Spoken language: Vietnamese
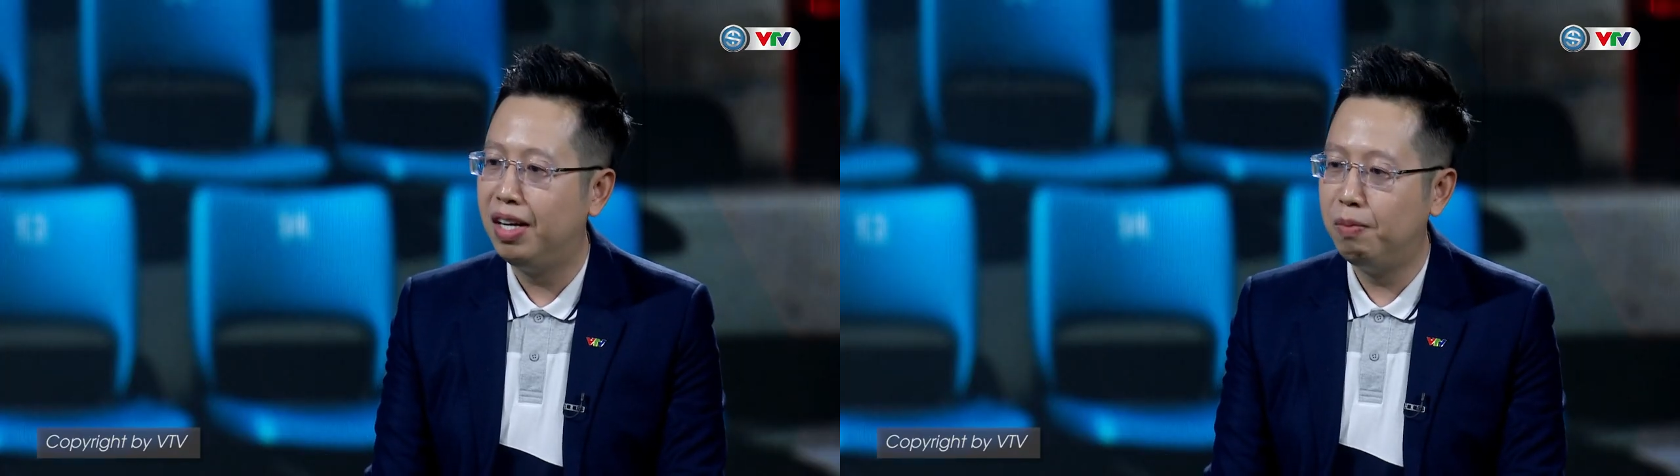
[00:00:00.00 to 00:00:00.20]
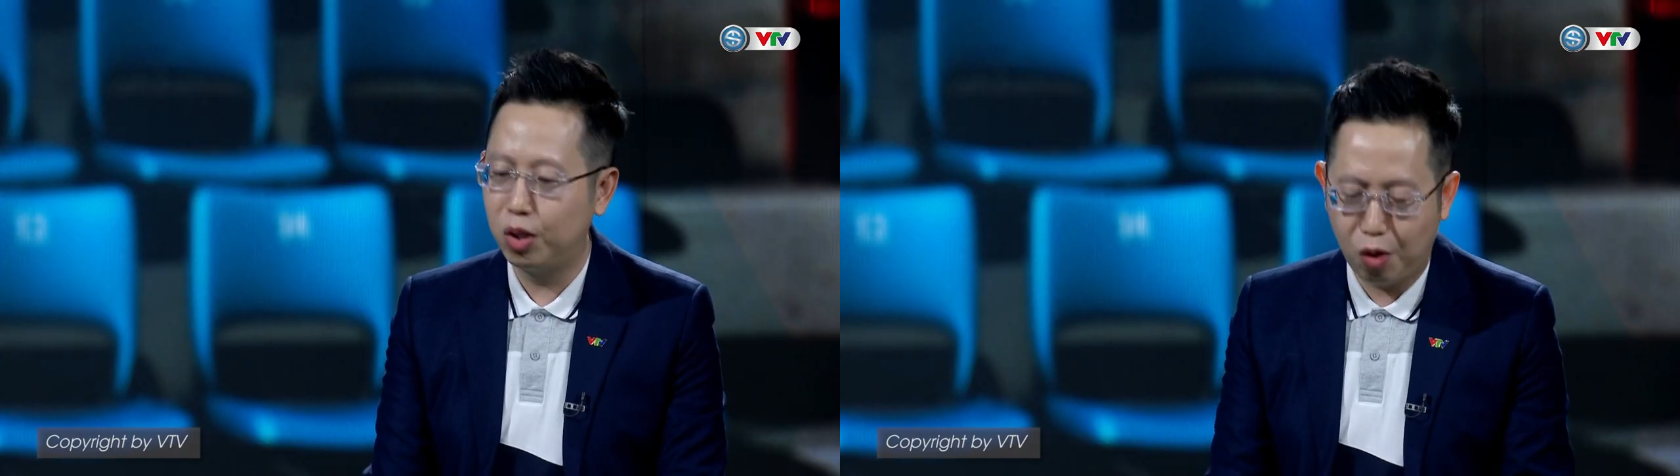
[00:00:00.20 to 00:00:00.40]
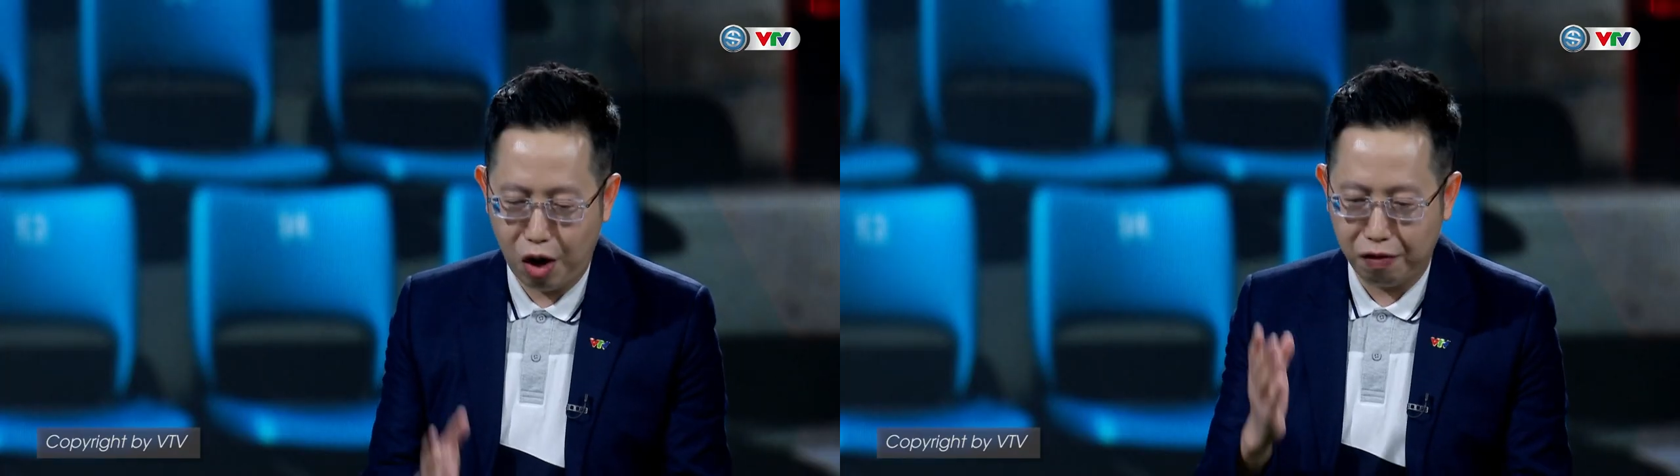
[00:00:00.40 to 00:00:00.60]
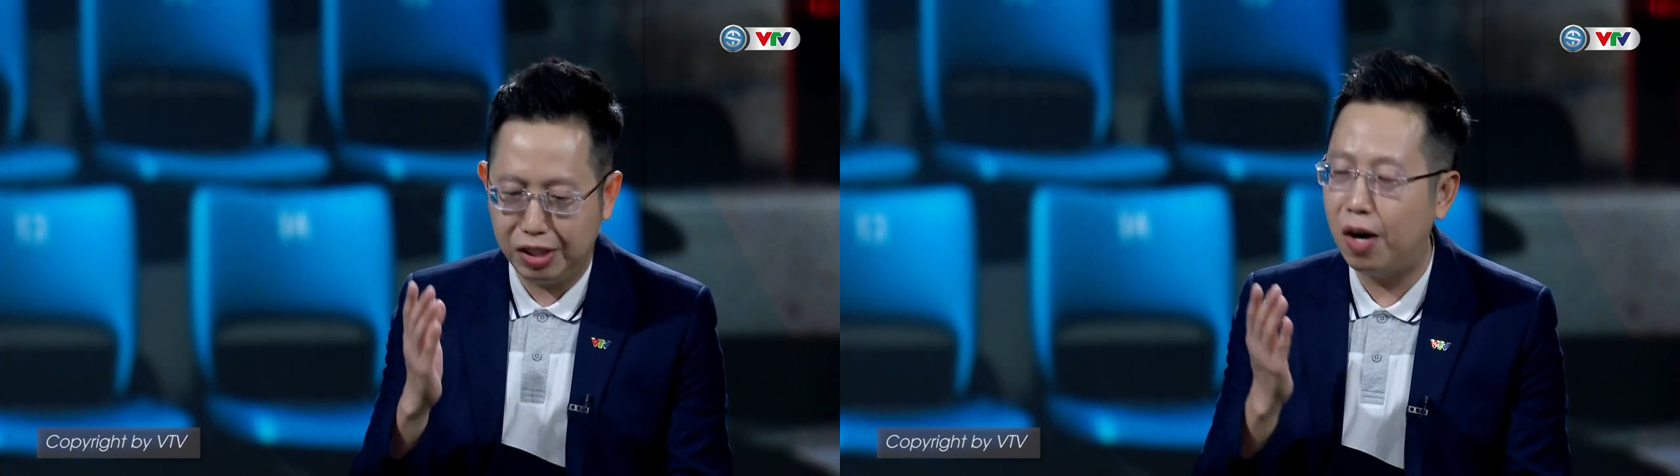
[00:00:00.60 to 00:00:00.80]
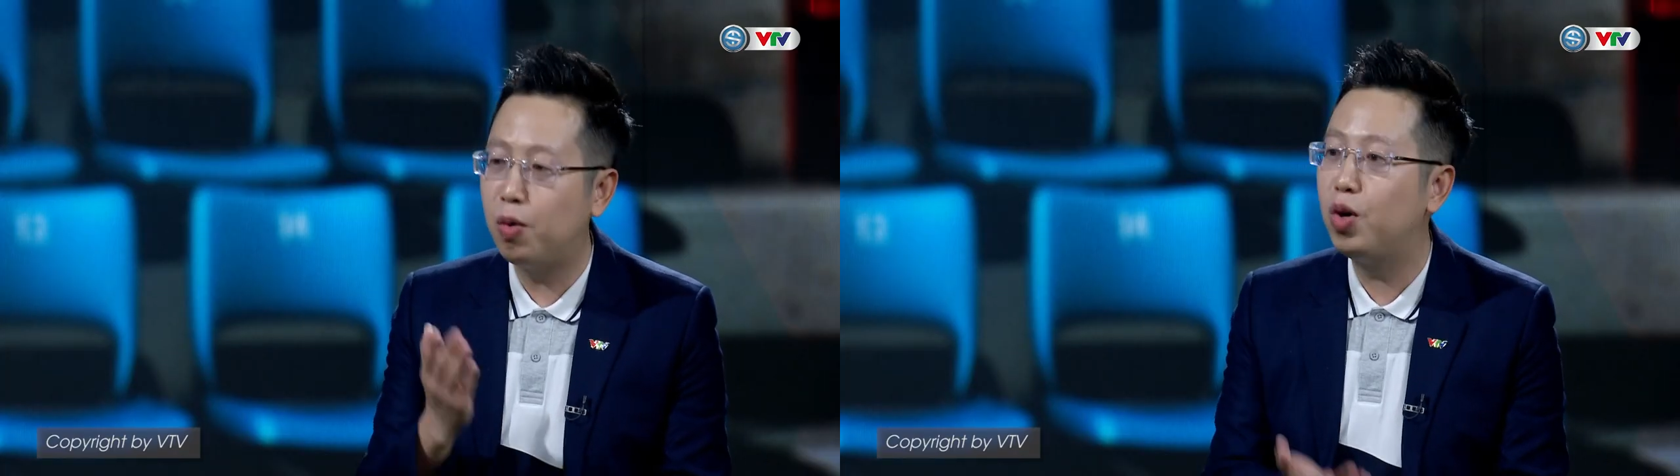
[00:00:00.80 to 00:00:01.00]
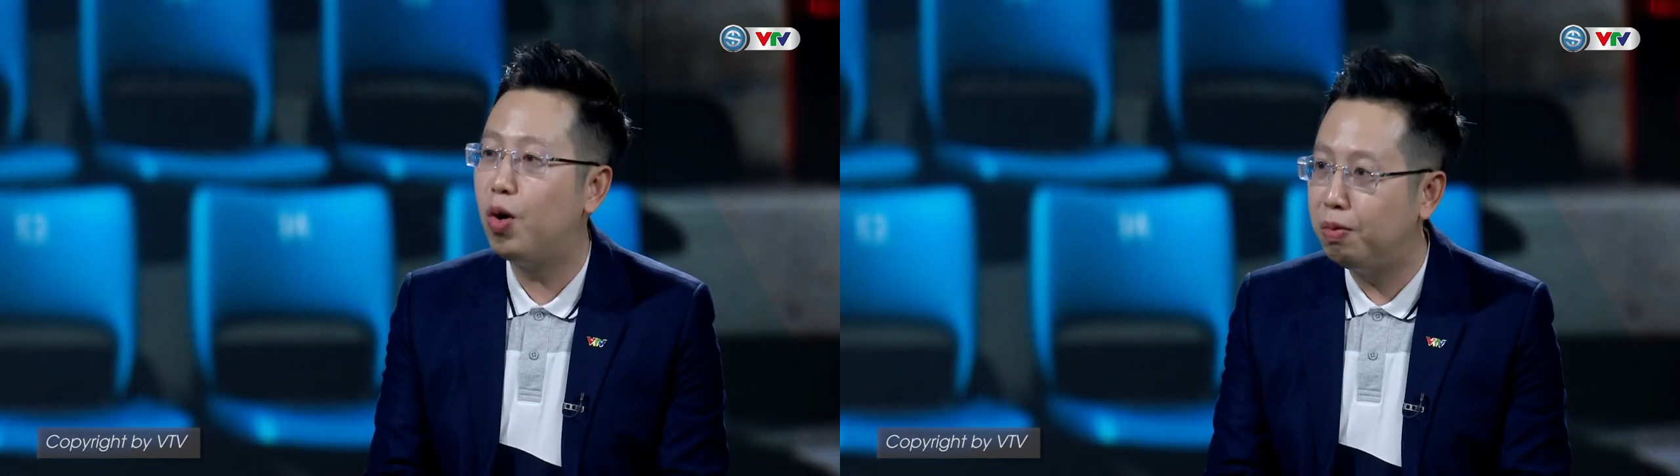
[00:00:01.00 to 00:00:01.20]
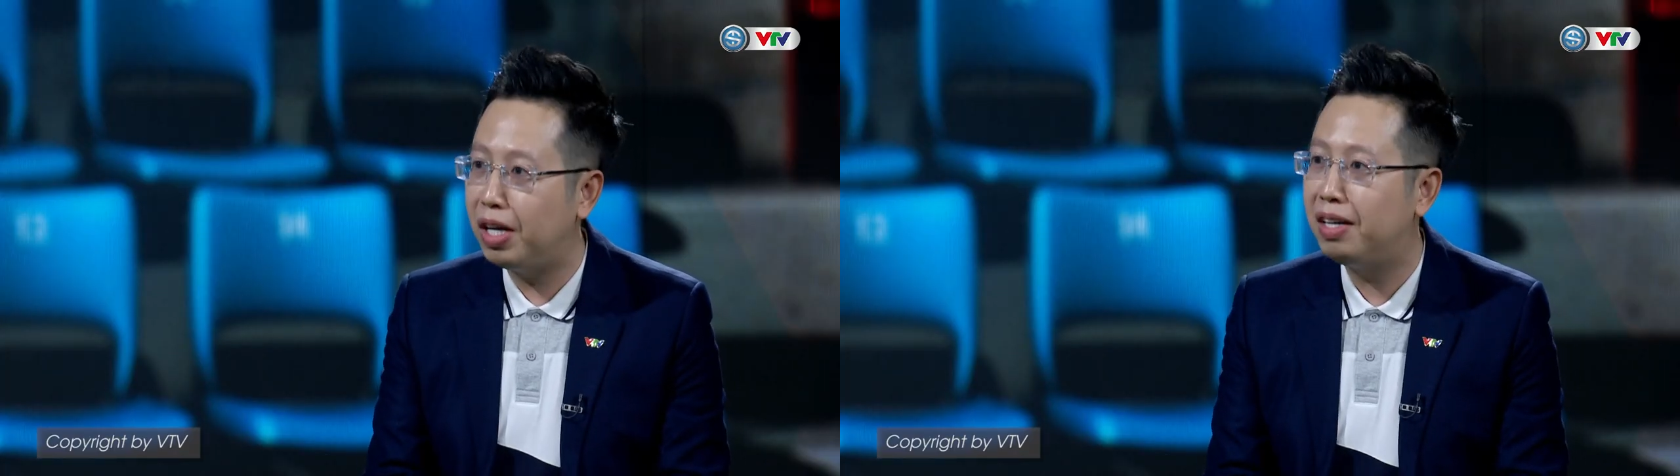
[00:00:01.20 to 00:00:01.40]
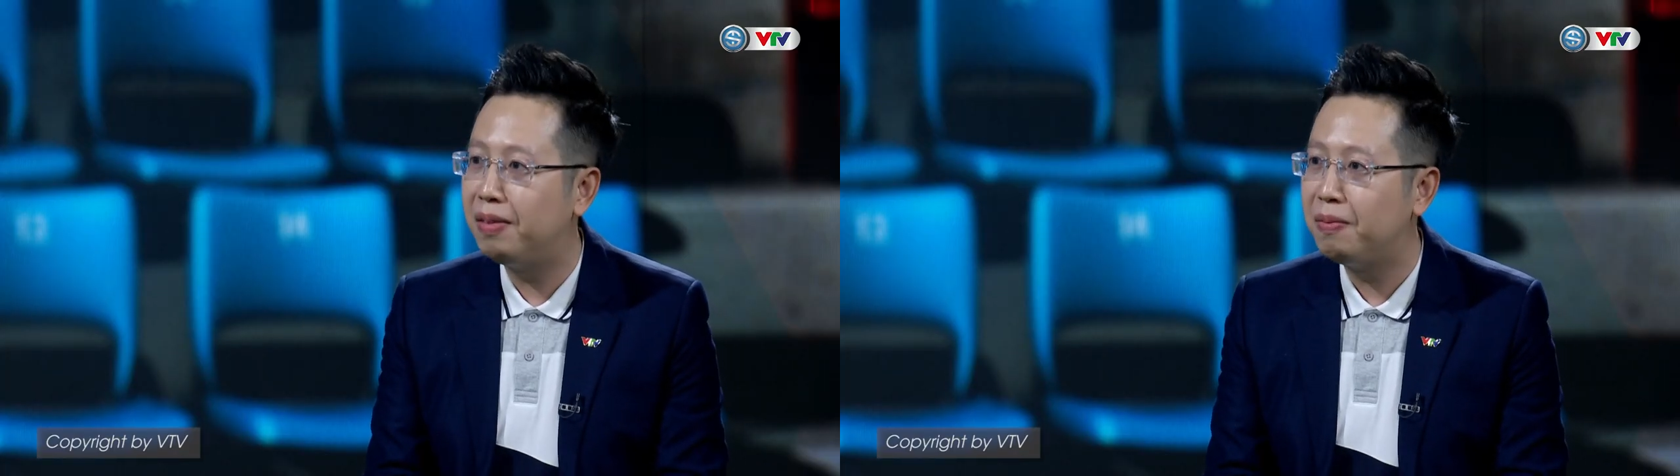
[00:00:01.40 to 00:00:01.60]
Một câu hỏi vì sao cuối cùng nhá.